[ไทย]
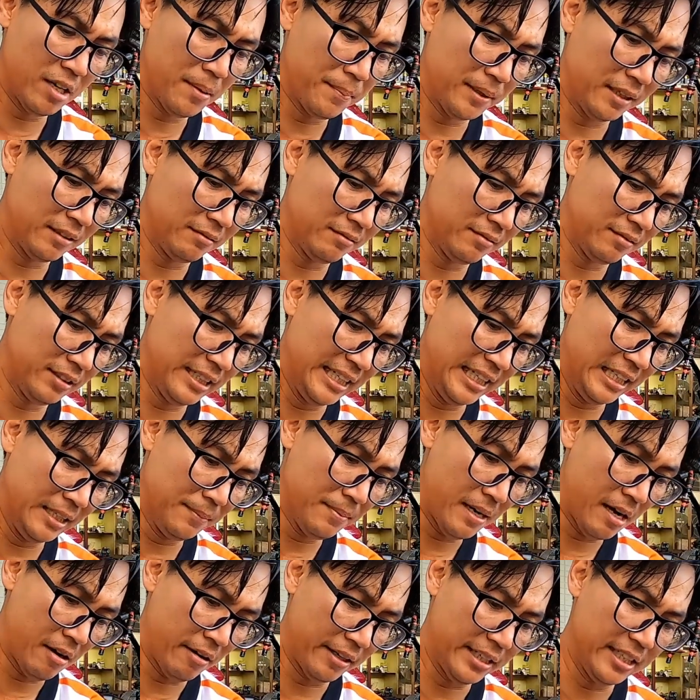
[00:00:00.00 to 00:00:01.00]
อว่ามันดีห
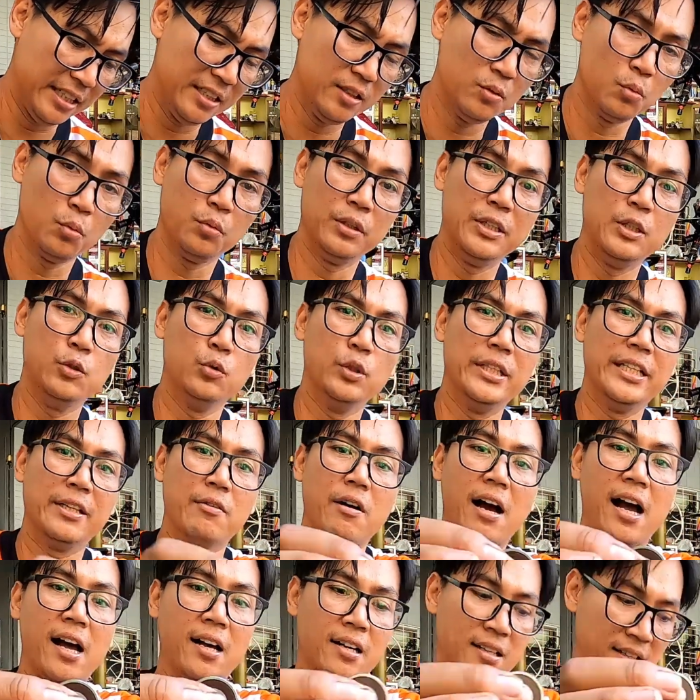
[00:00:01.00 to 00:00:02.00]
รือเปล่าอันนี้ดีดี
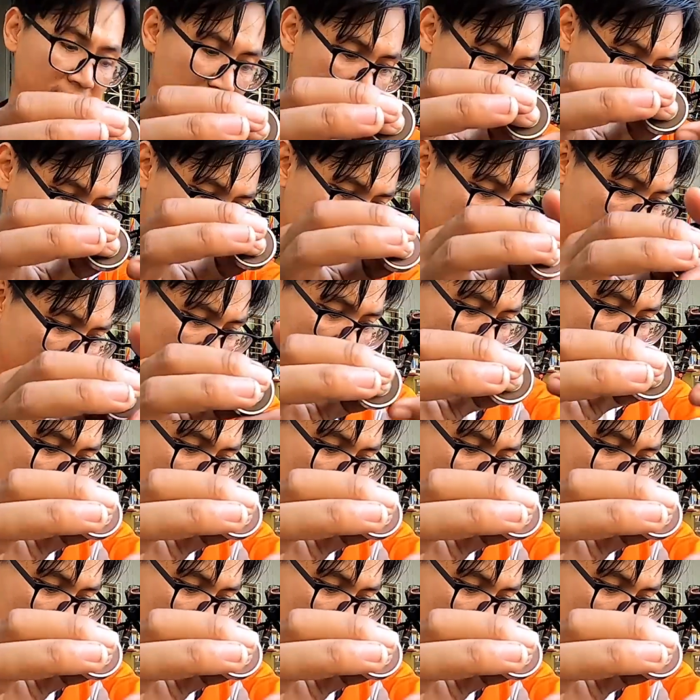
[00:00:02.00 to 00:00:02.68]
กว่า แต่